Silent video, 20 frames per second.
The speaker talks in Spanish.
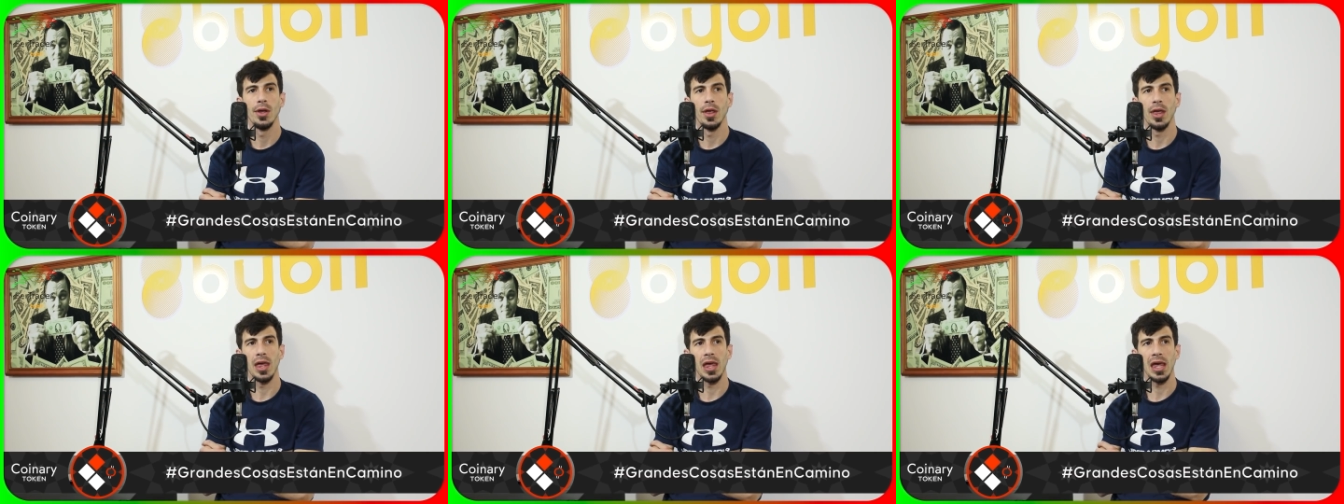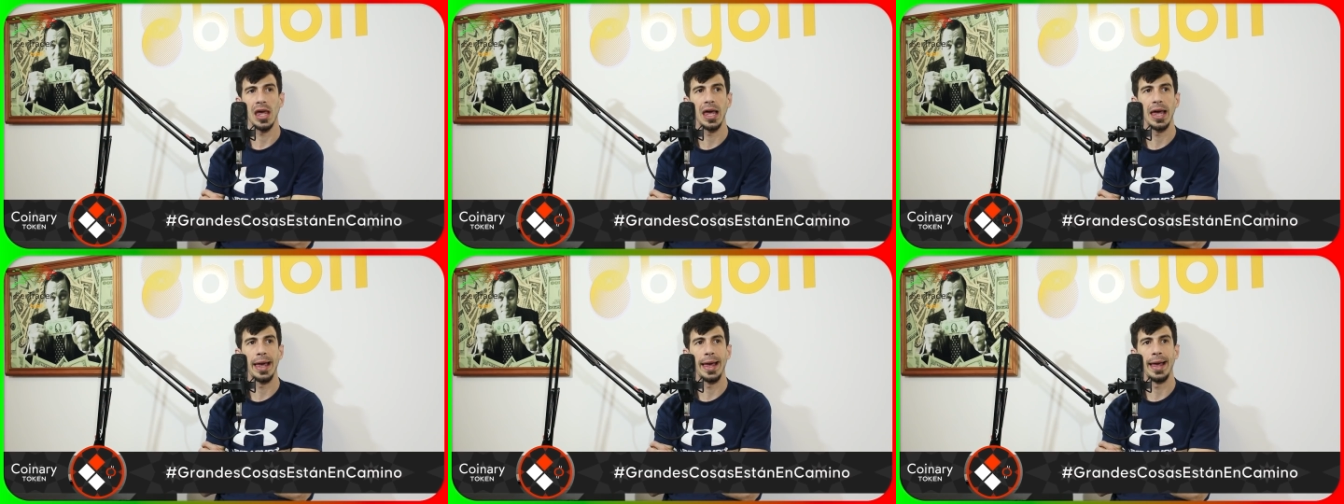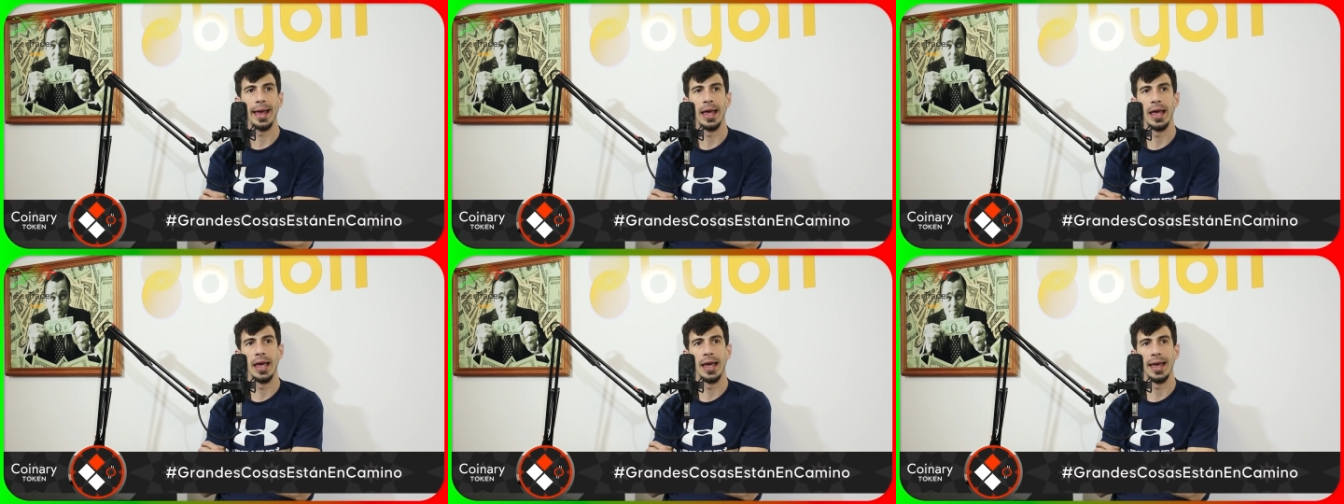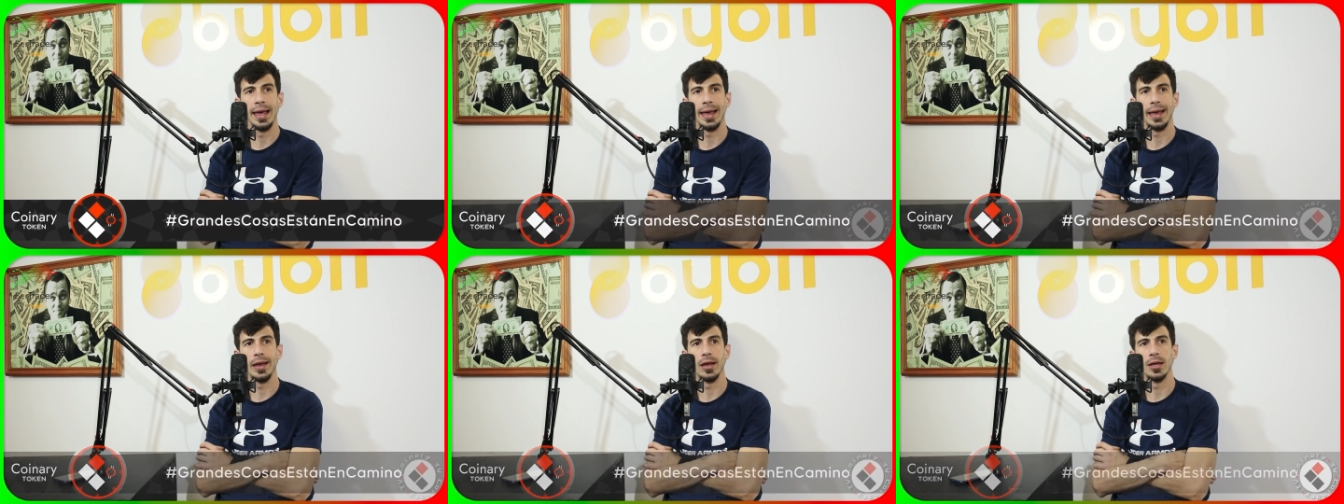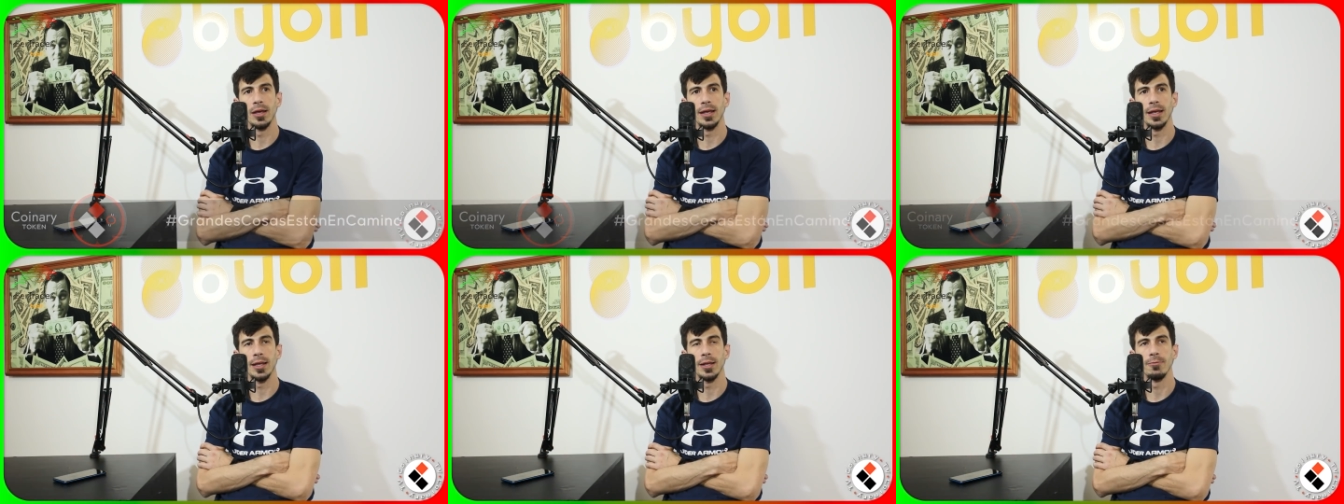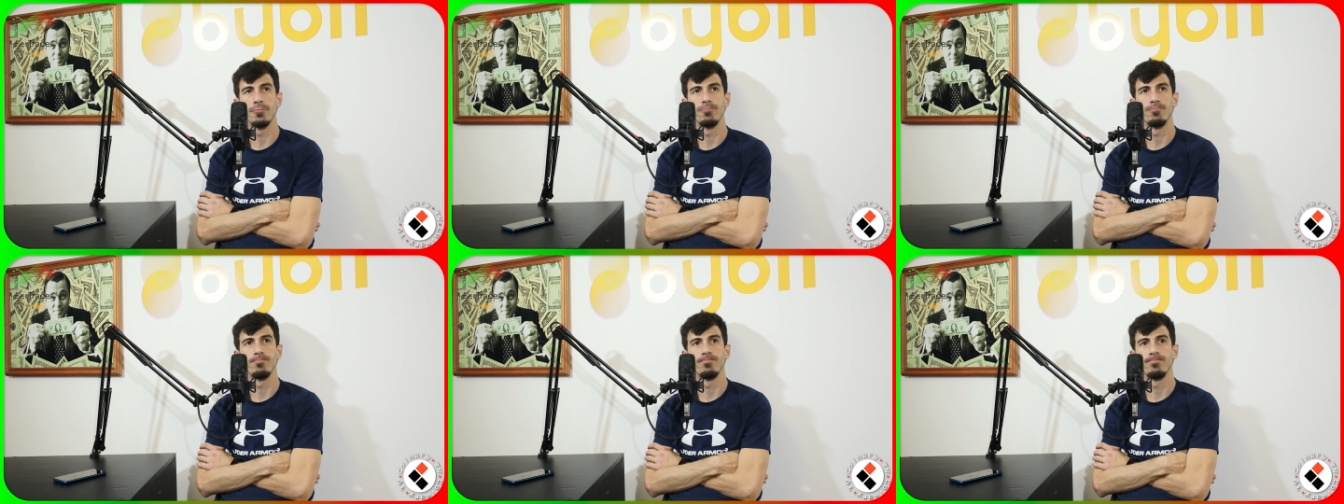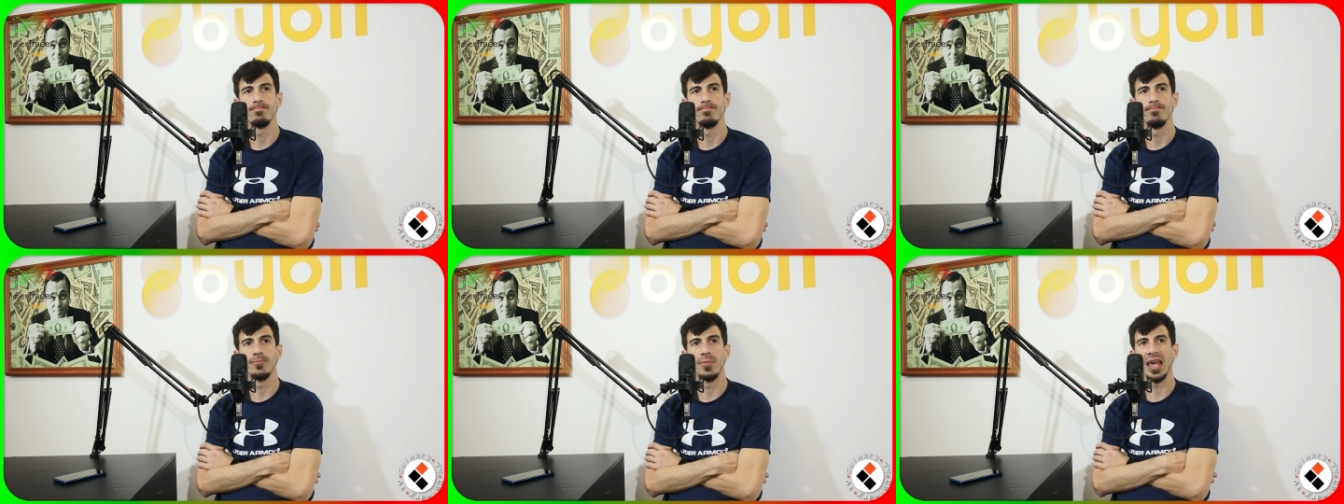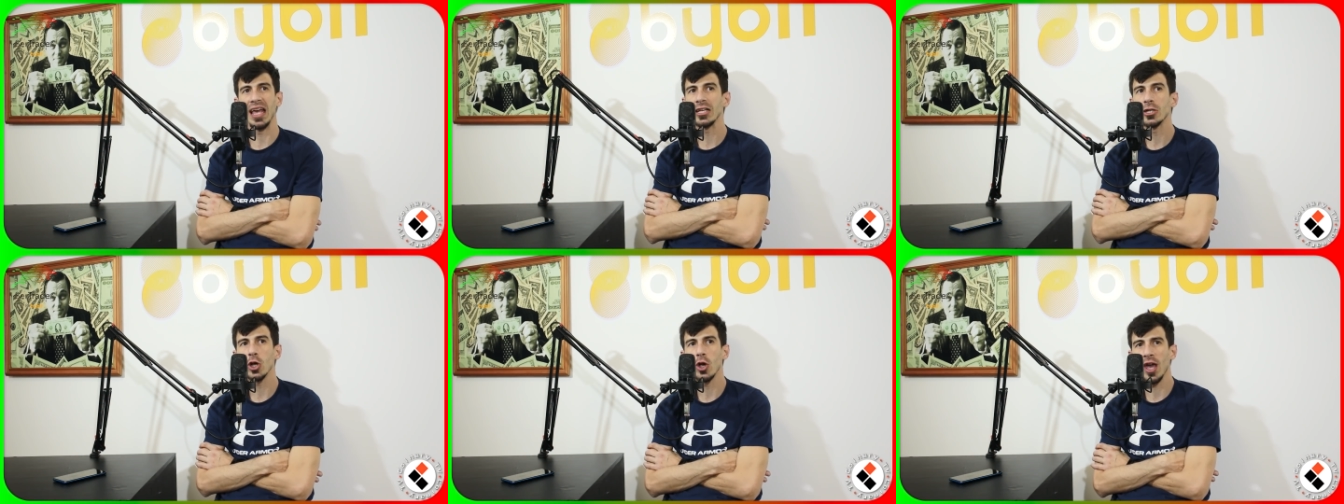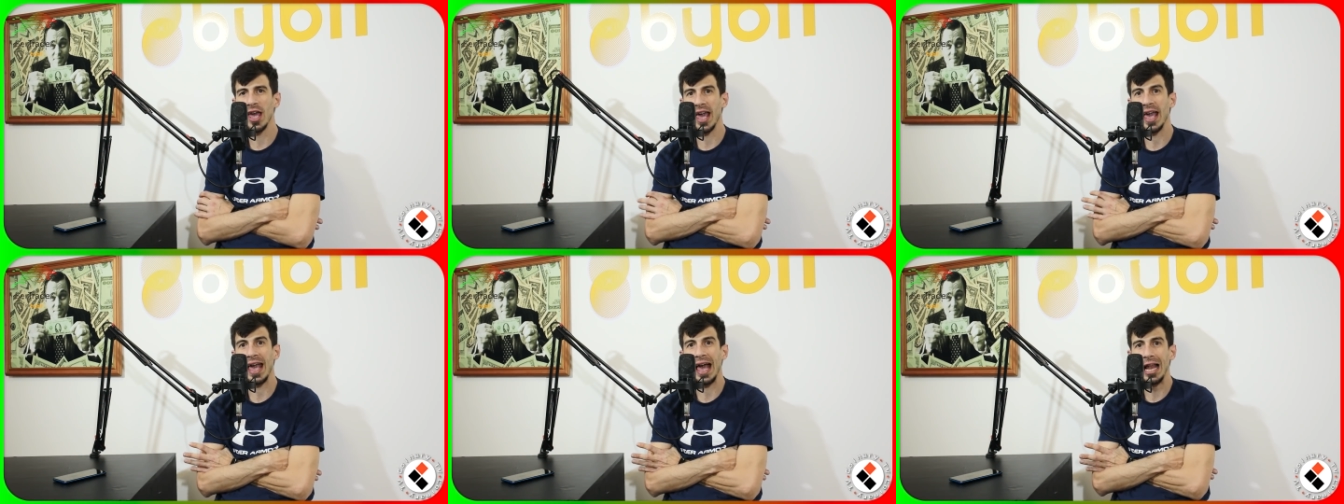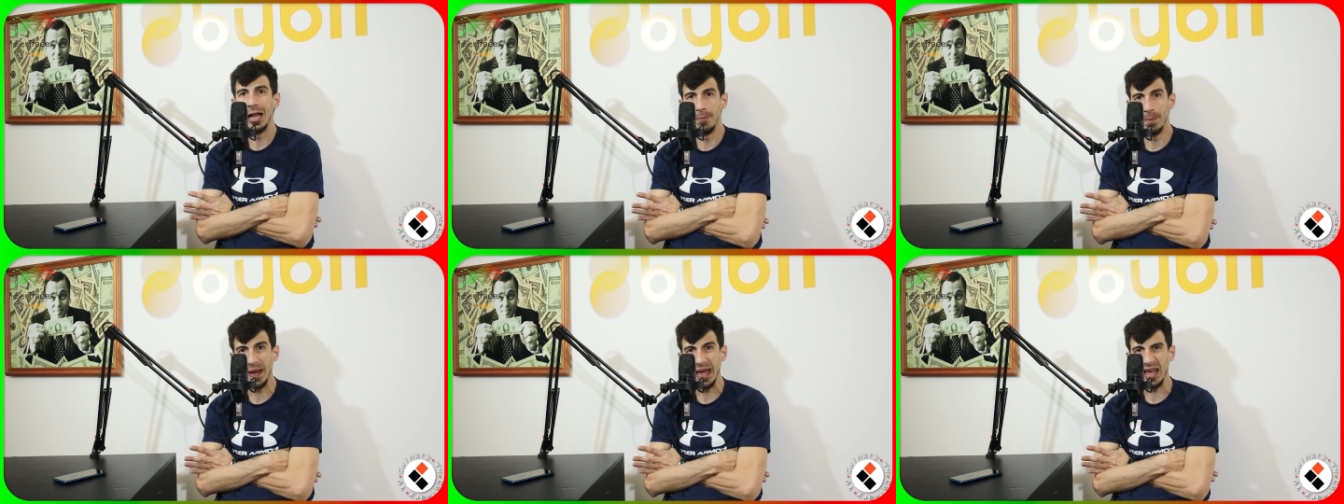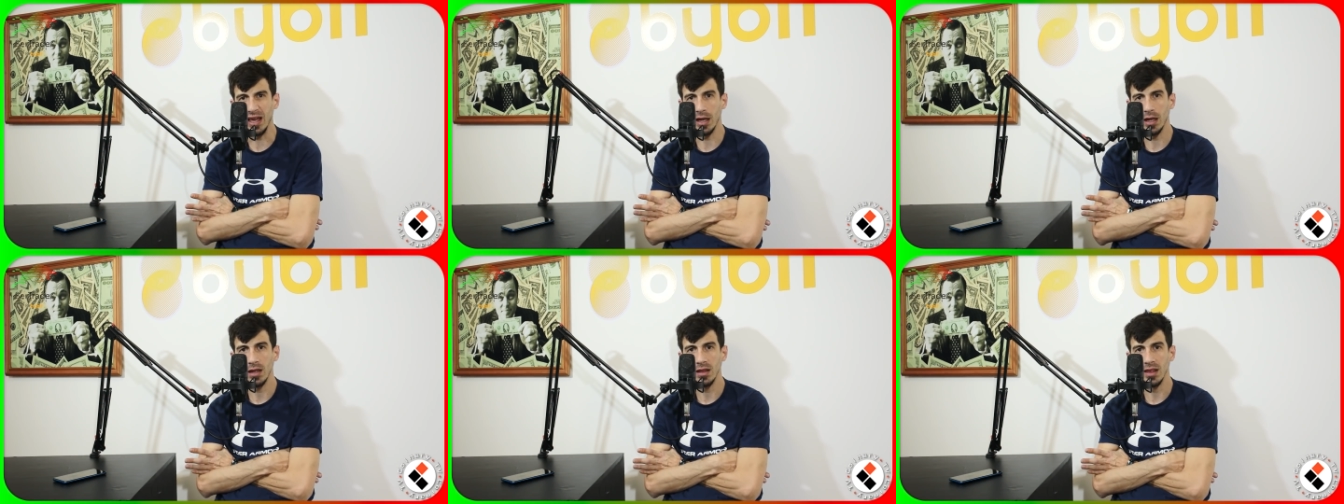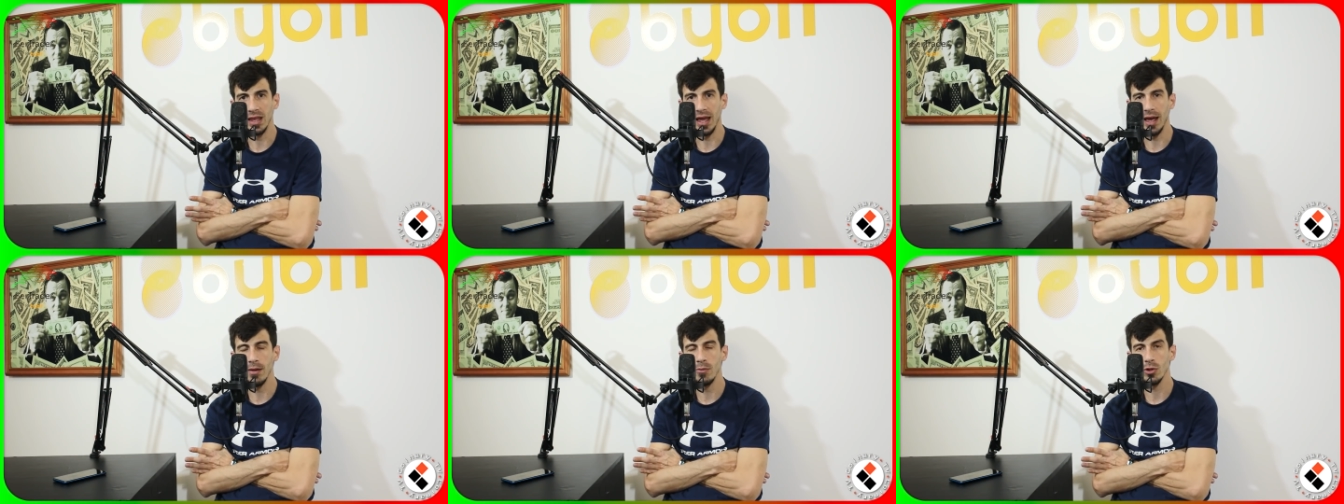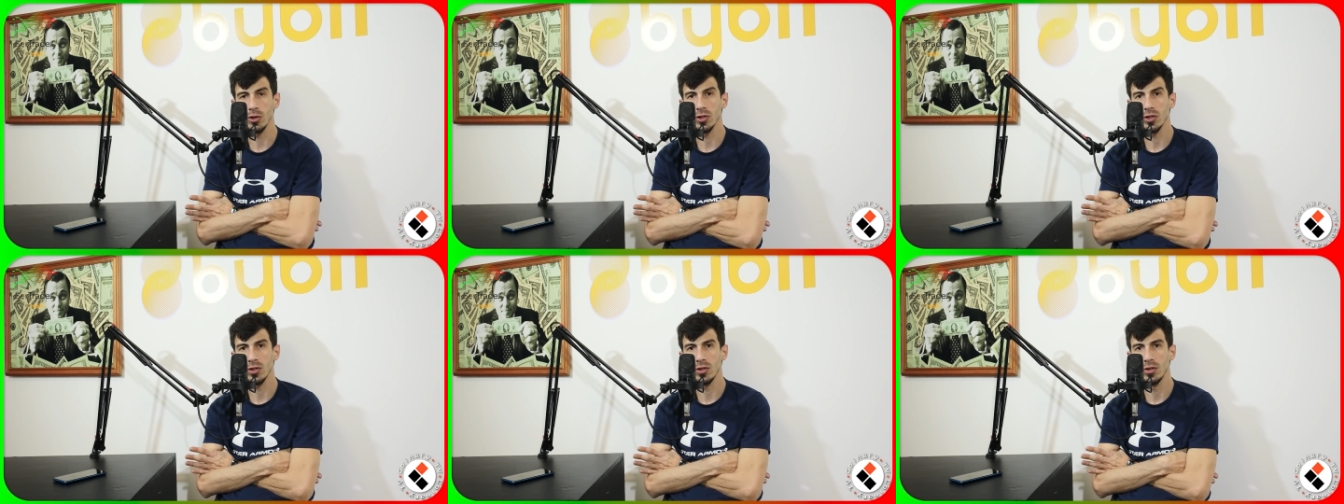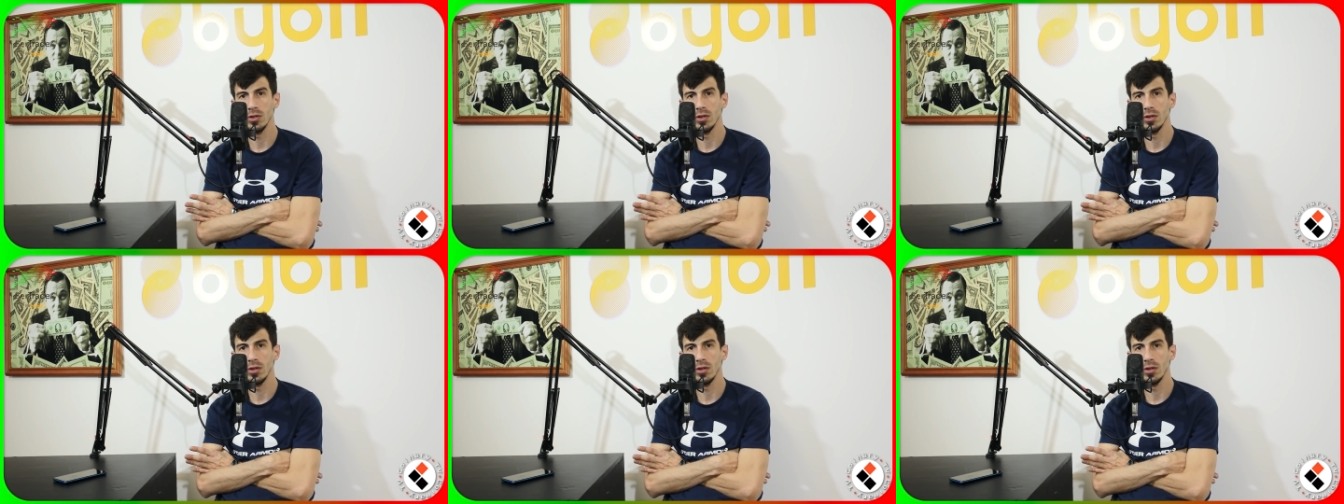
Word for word: Eh, ¿Eso es scalping, digamos?